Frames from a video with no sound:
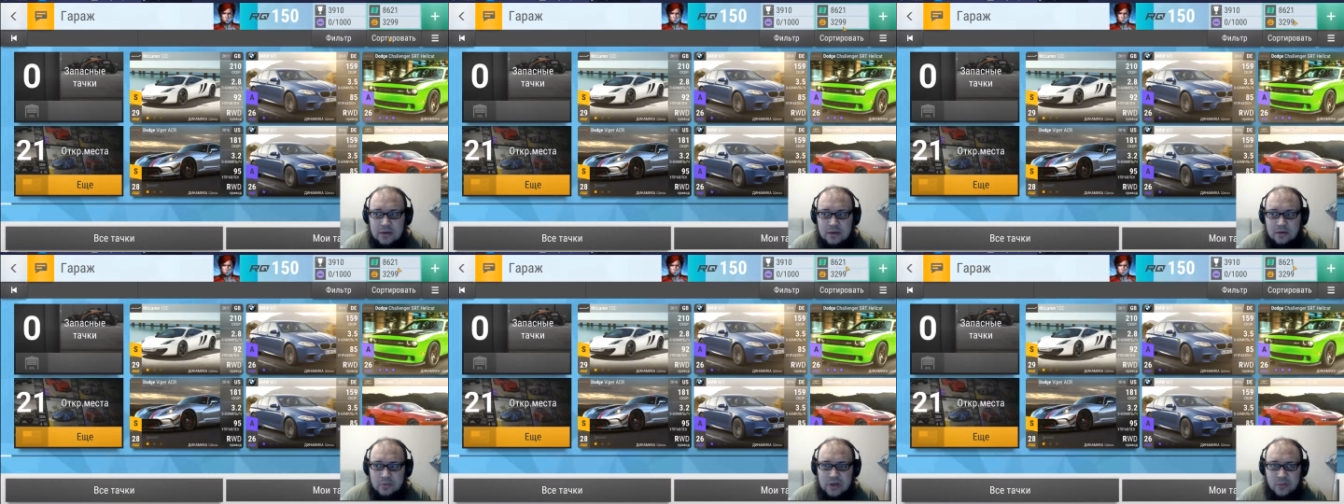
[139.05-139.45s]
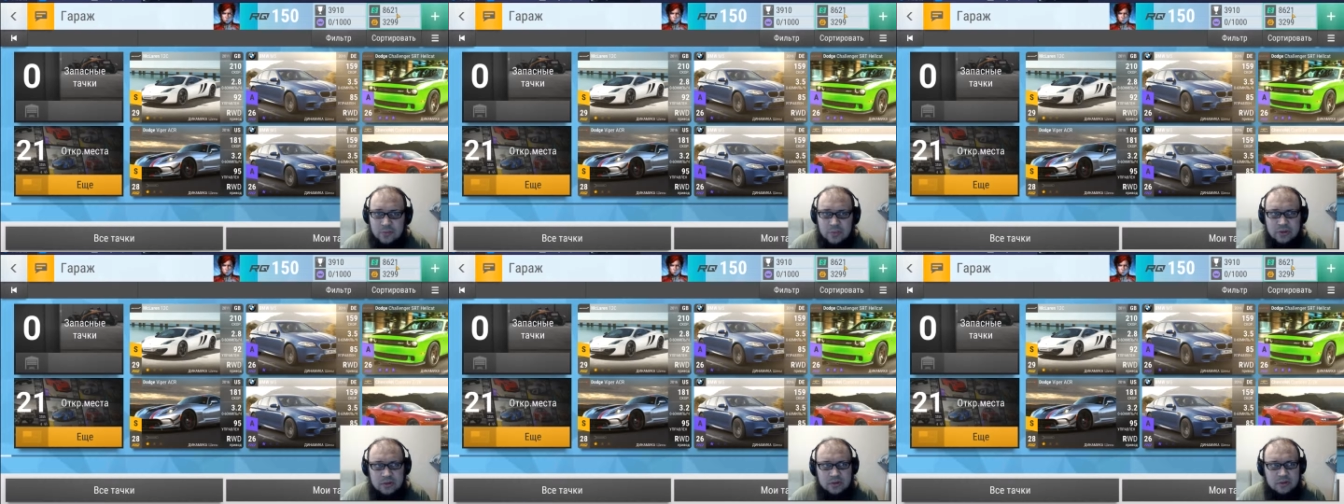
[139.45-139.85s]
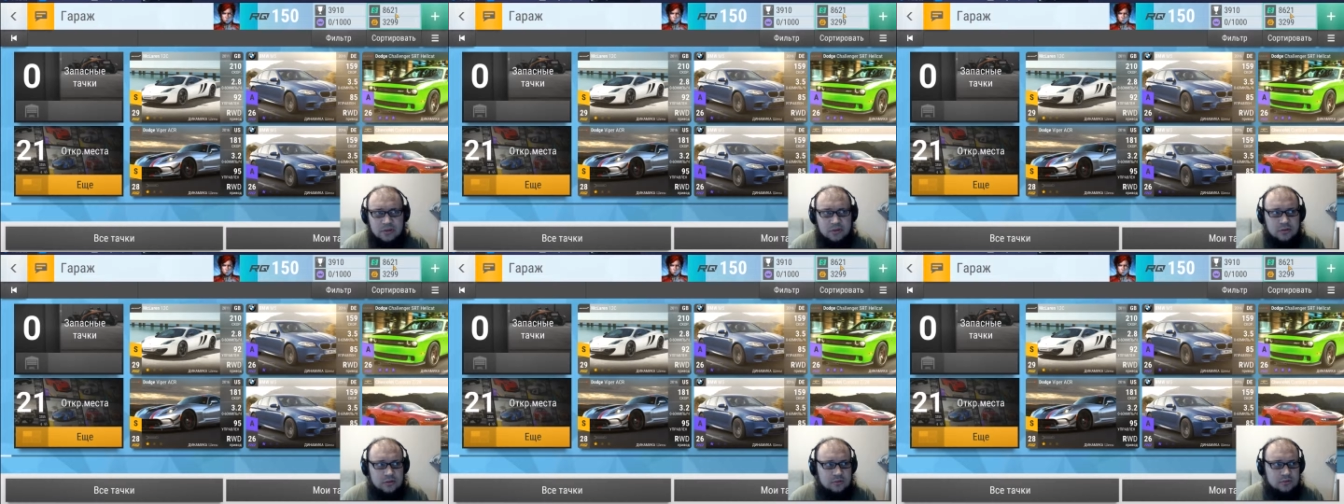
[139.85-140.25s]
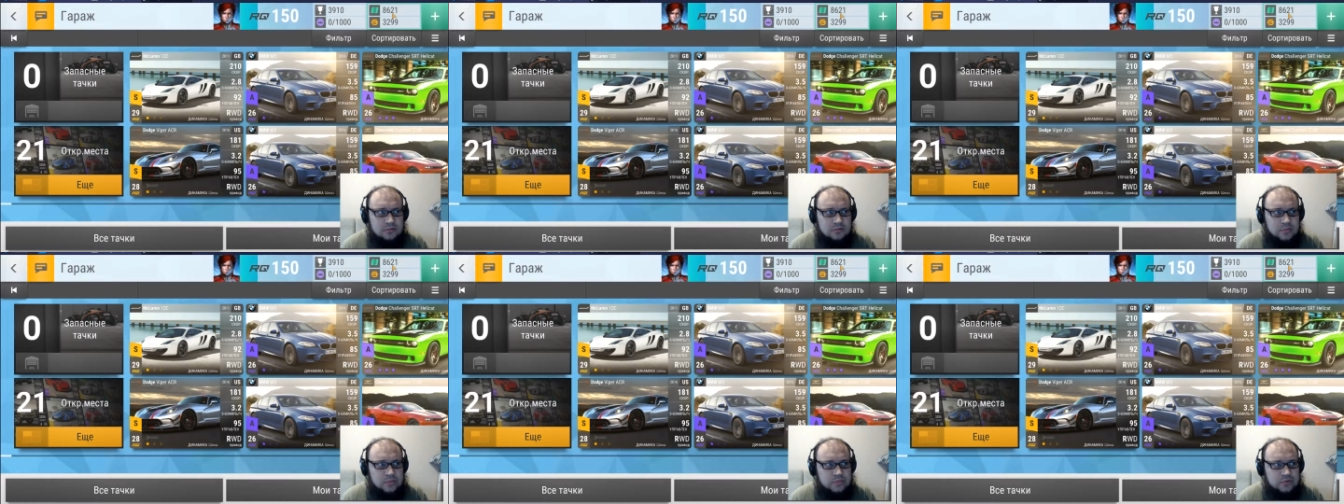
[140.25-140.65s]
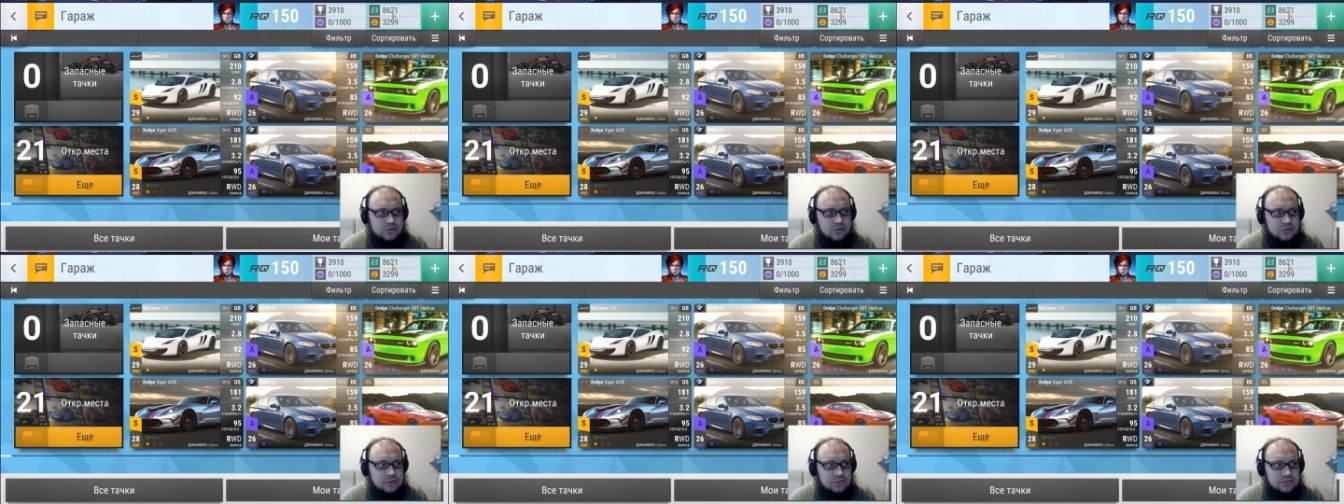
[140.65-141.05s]
У меня было,
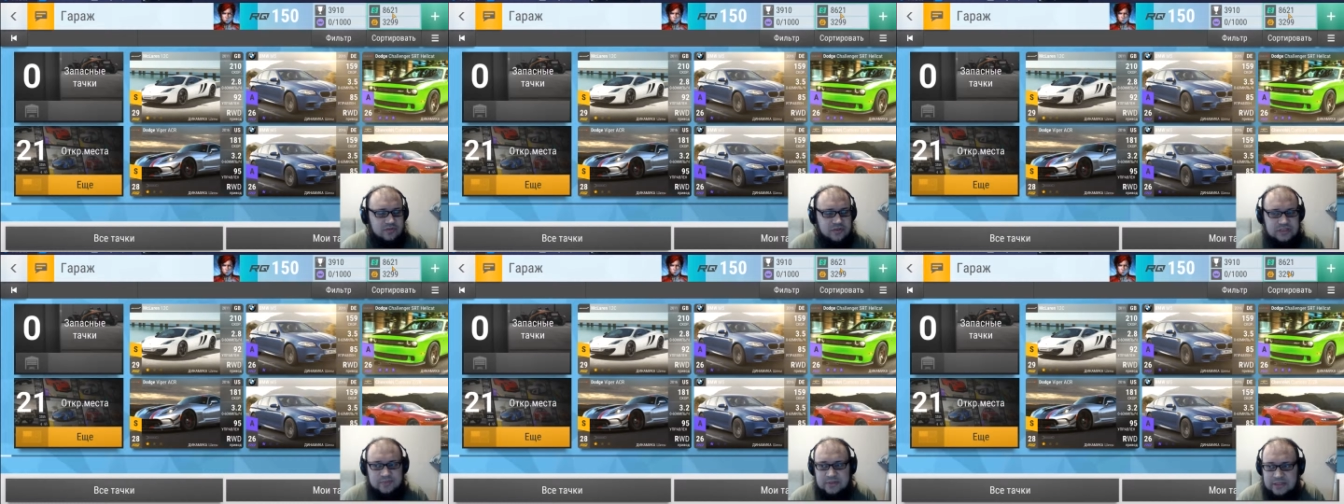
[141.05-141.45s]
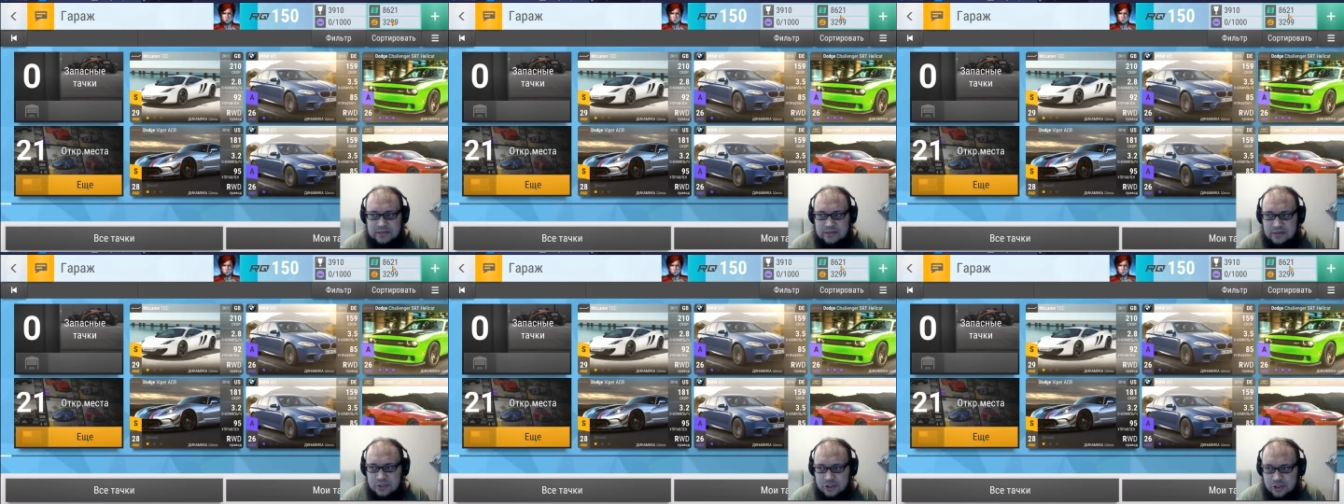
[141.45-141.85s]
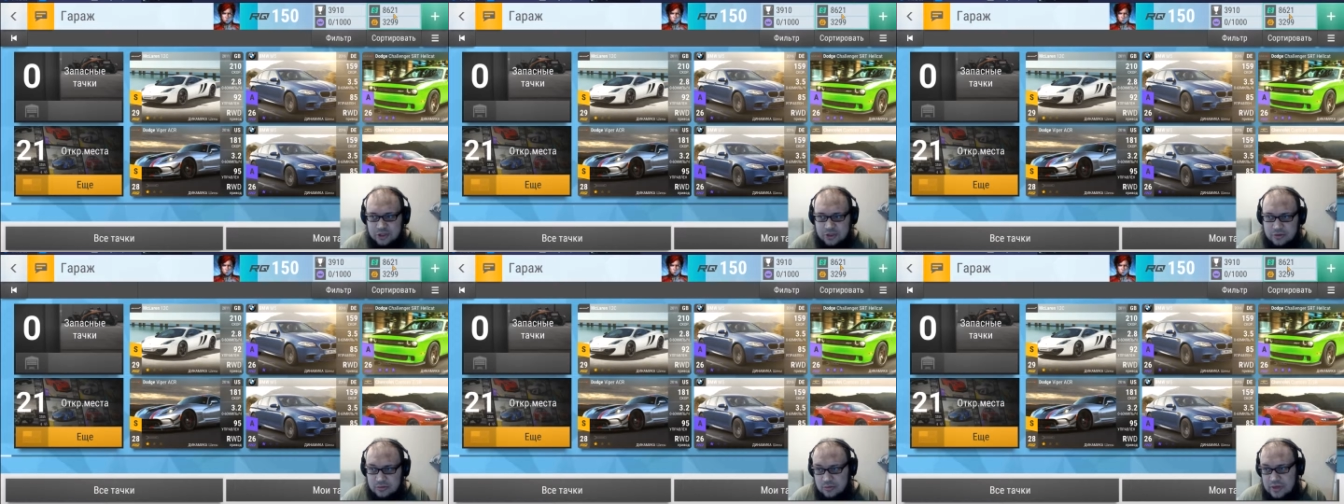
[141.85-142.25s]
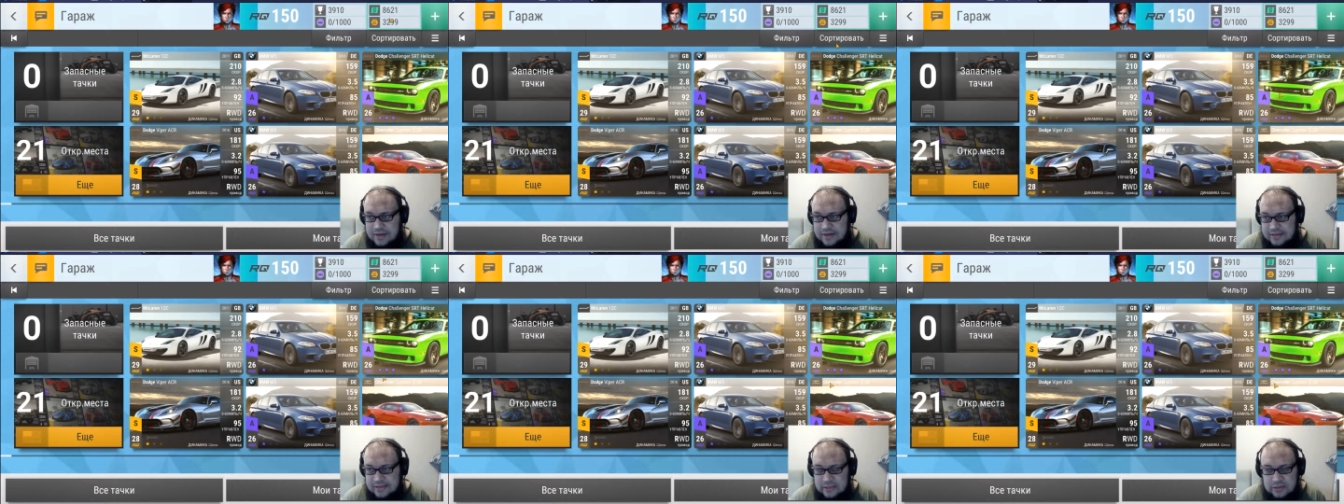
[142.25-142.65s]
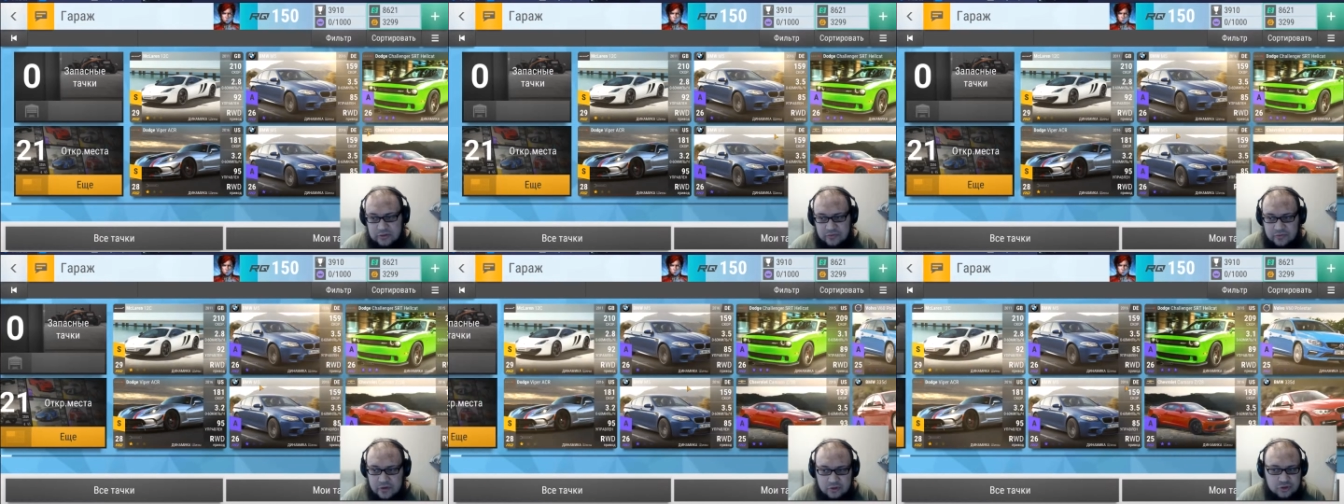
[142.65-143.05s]
сколько там, 250 тысяч э,
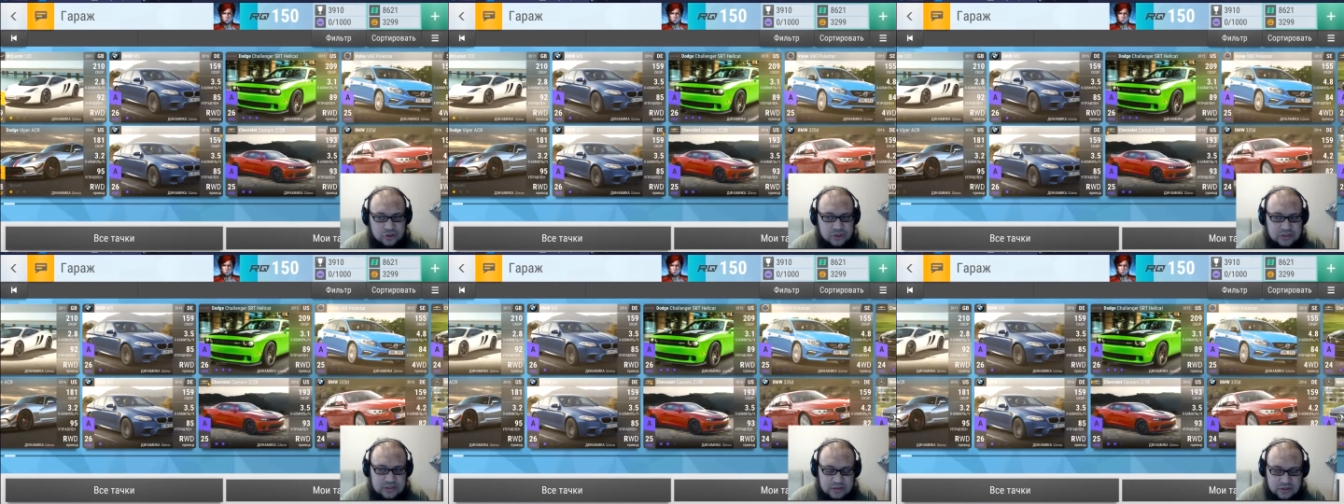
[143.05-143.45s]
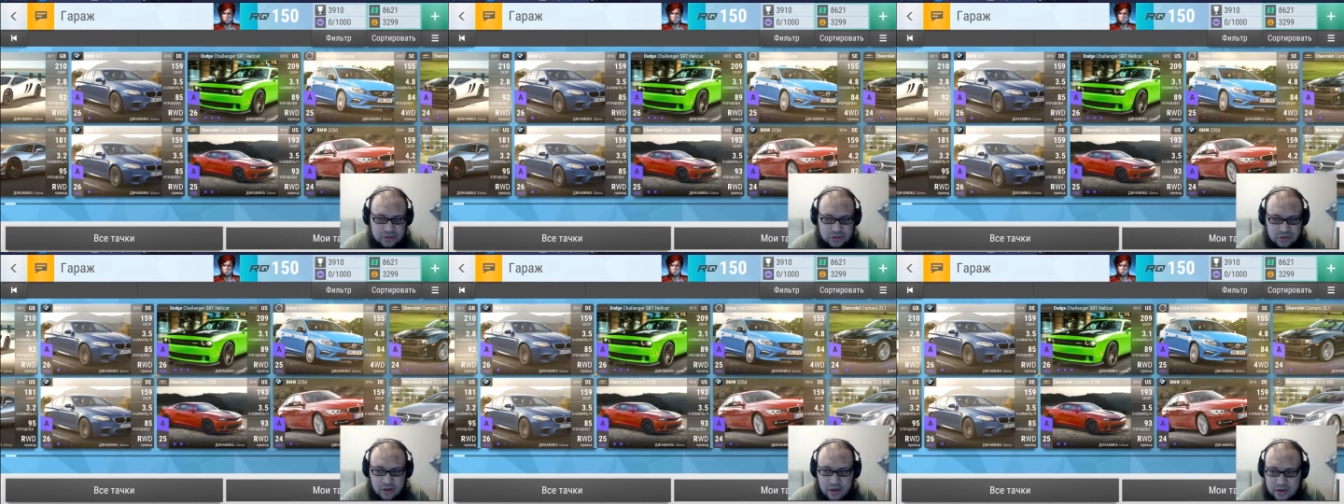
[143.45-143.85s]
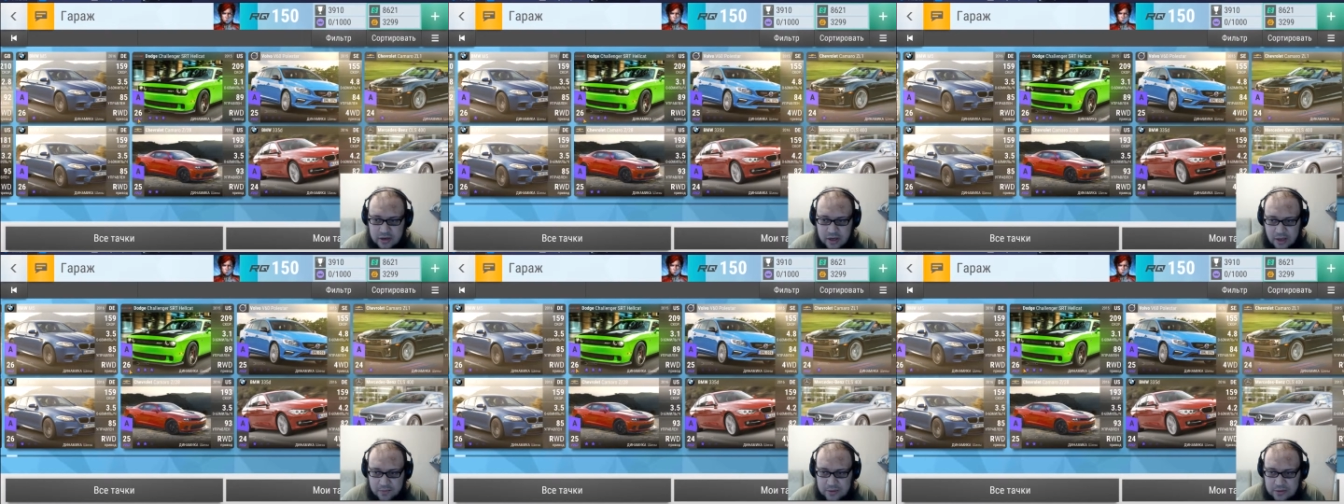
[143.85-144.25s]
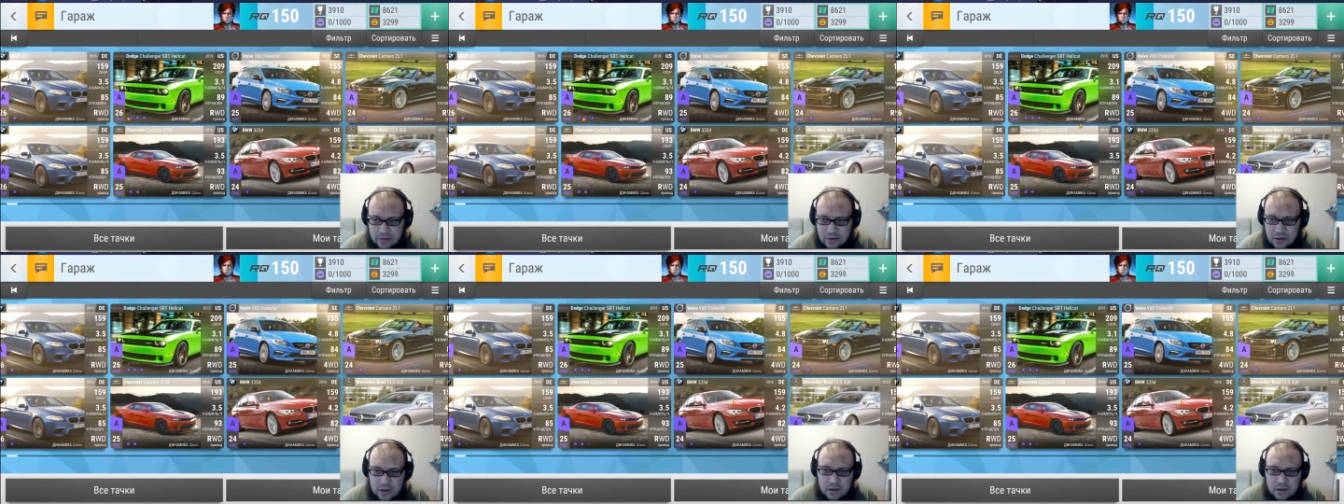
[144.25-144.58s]
кредитов, я уж не знаю, на что я их копил.